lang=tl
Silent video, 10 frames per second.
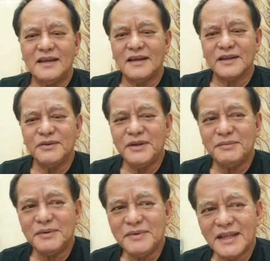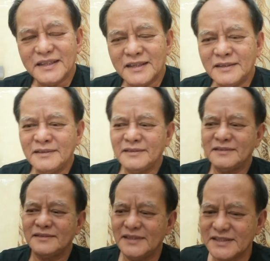Ang uniform natin
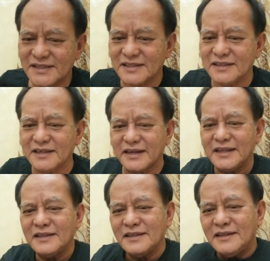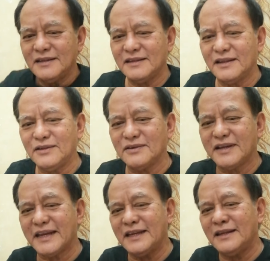is uh, green, ito,
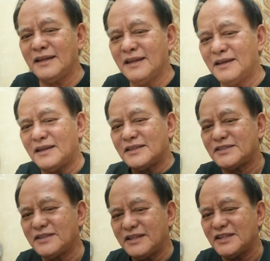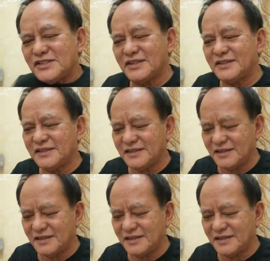green uh, t-shirt.